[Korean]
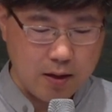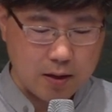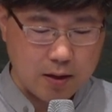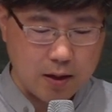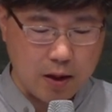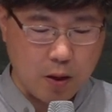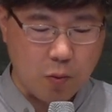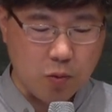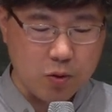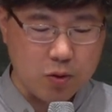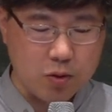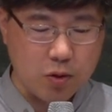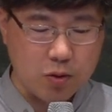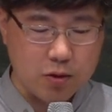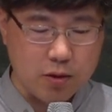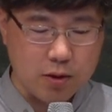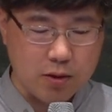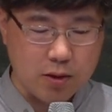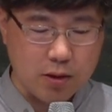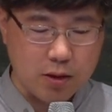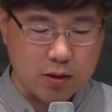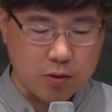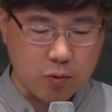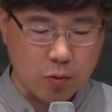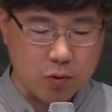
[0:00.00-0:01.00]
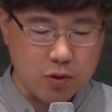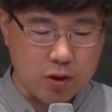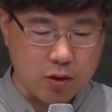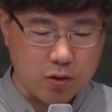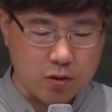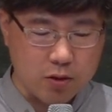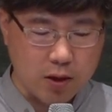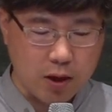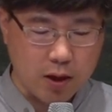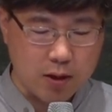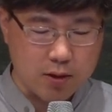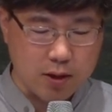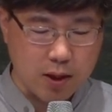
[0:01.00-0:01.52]
그러니까 온전히
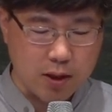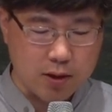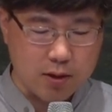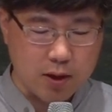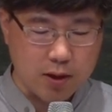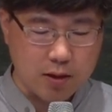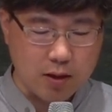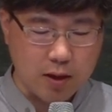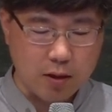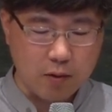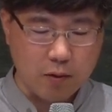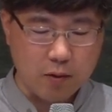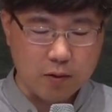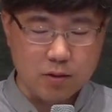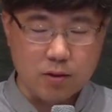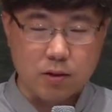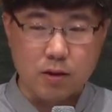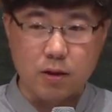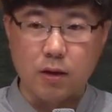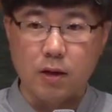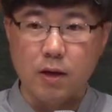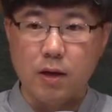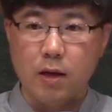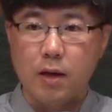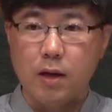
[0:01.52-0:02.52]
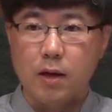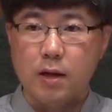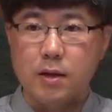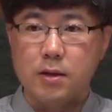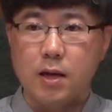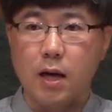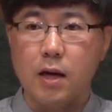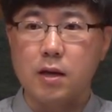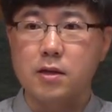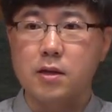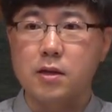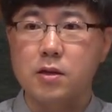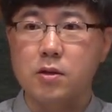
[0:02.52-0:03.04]
온전히게 차지해야 될 것을
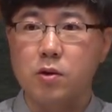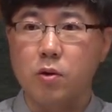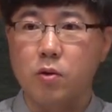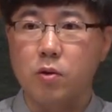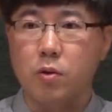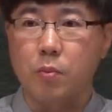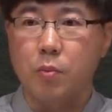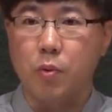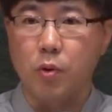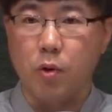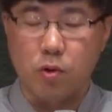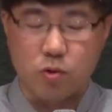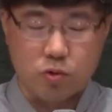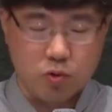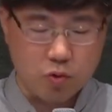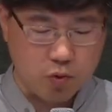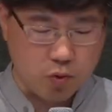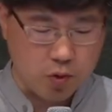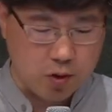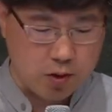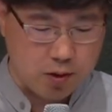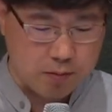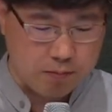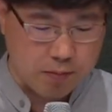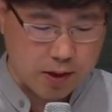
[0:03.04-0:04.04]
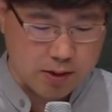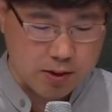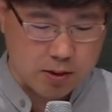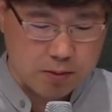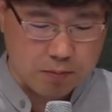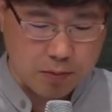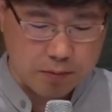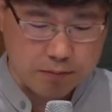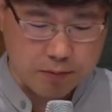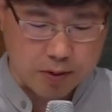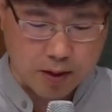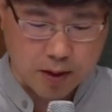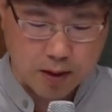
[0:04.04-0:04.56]
상징적으로 보여주고 있는
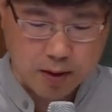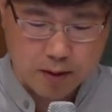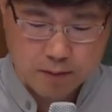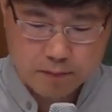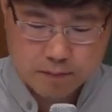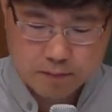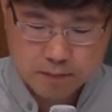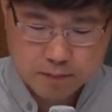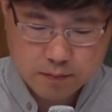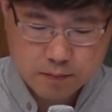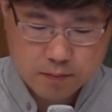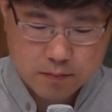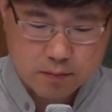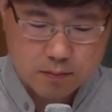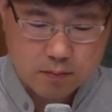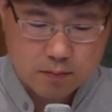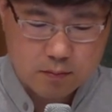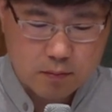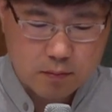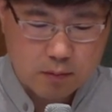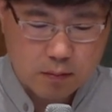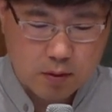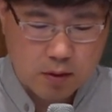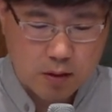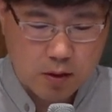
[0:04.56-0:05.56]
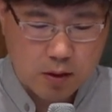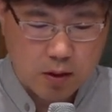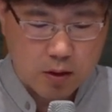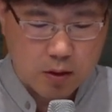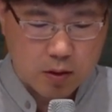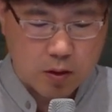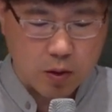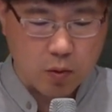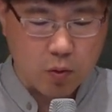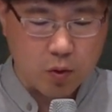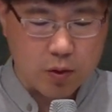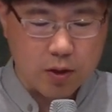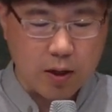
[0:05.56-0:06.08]
말씀입니다.
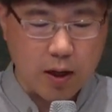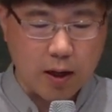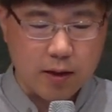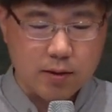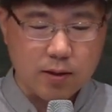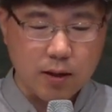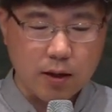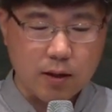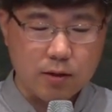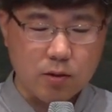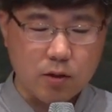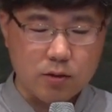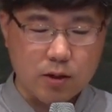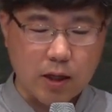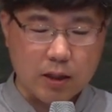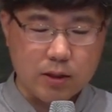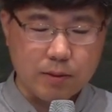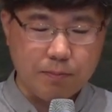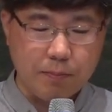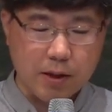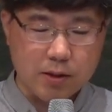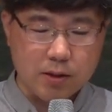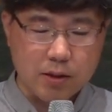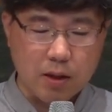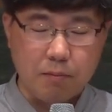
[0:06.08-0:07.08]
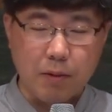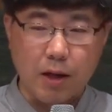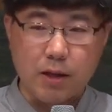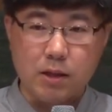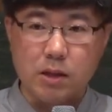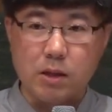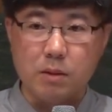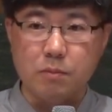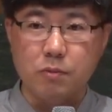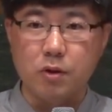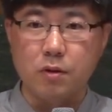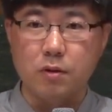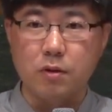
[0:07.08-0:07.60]
그리고 이 에스겔서 48장
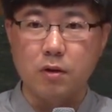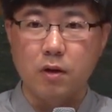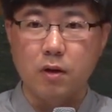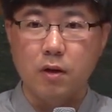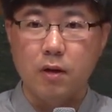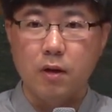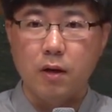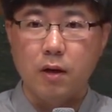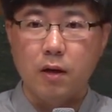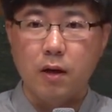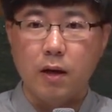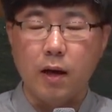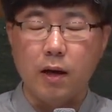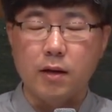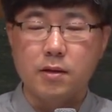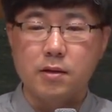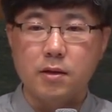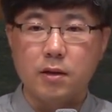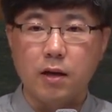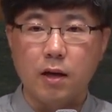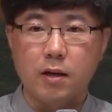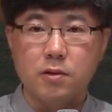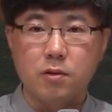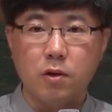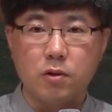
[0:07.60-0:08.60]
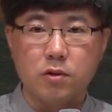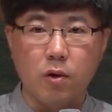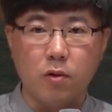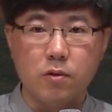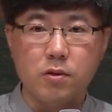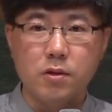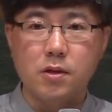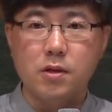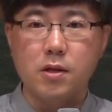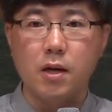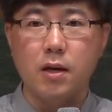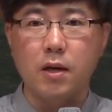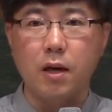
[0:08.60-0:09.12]
말씀은 에스겔서
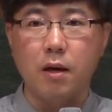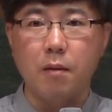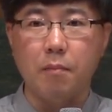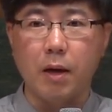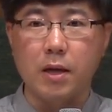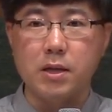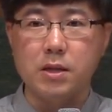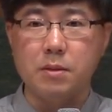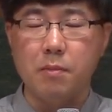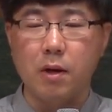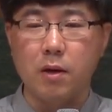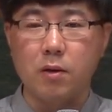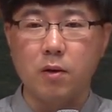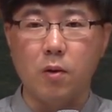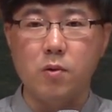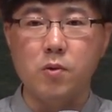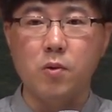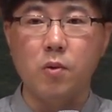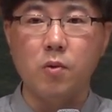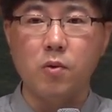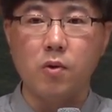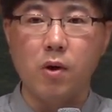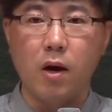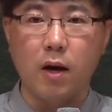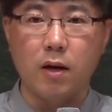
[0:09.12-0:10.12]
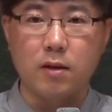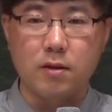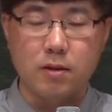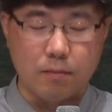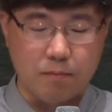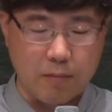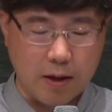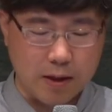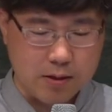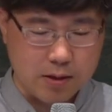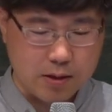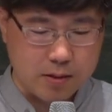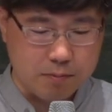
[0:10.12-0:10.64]
전체의 마지막 결론과
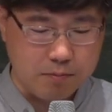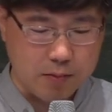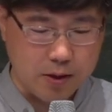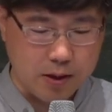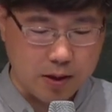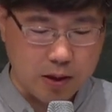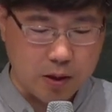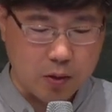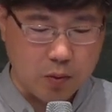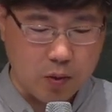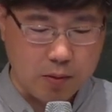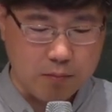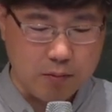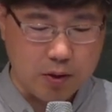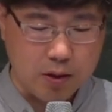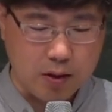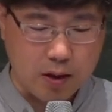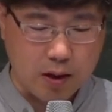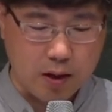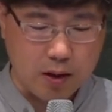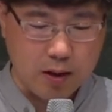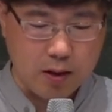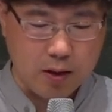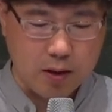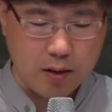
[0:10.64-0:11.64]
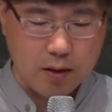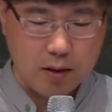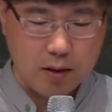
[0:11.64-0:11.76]
같은 말씀이기도 합니다.